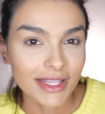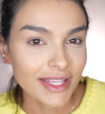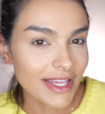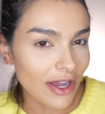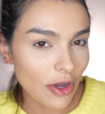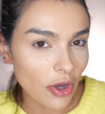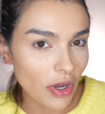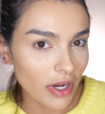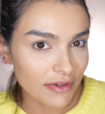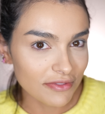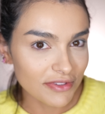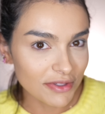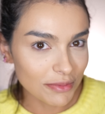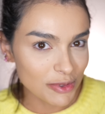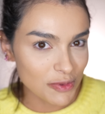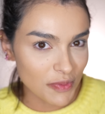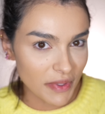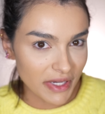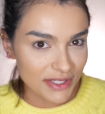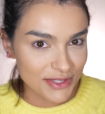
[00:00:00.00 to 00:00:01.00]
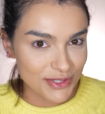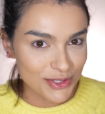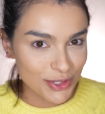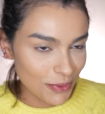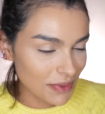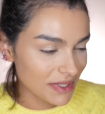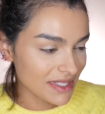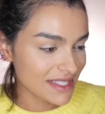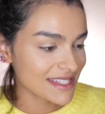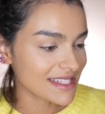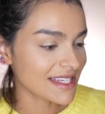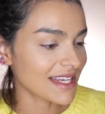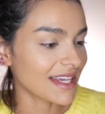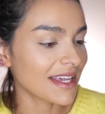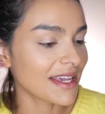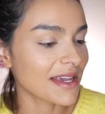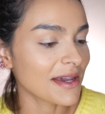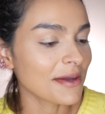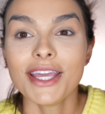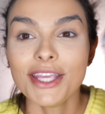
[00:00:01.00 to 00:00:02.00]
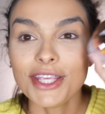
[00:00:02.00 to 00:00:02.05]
E agora vamos para a sobrancelha.